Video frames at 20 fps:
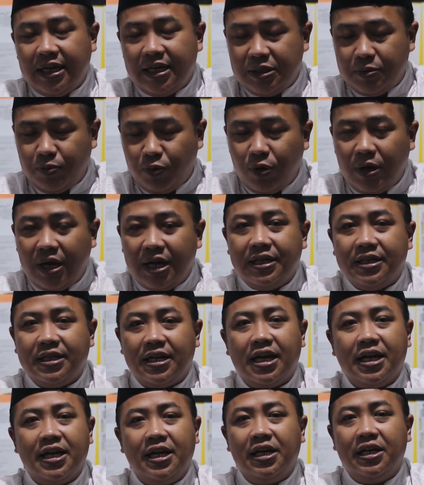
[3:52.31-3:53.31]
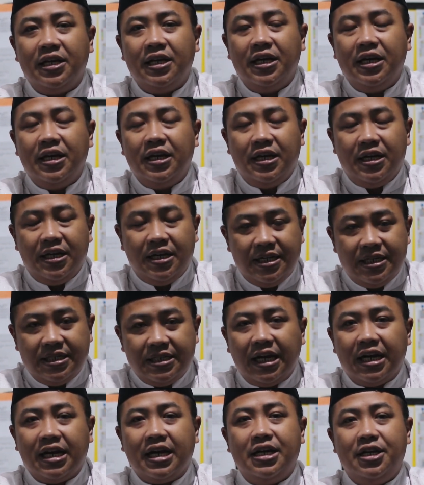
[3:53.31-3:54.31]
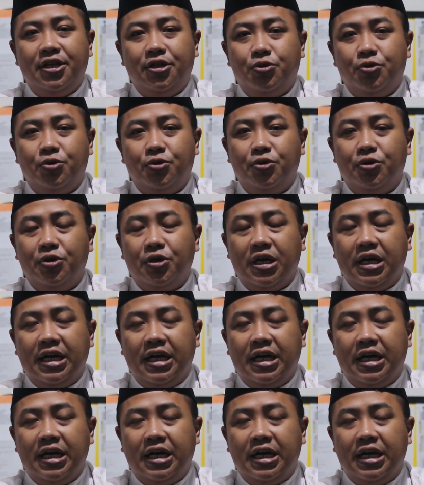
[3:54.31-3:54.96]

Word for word: Dan 10 hari terakhir, gencarkan itu.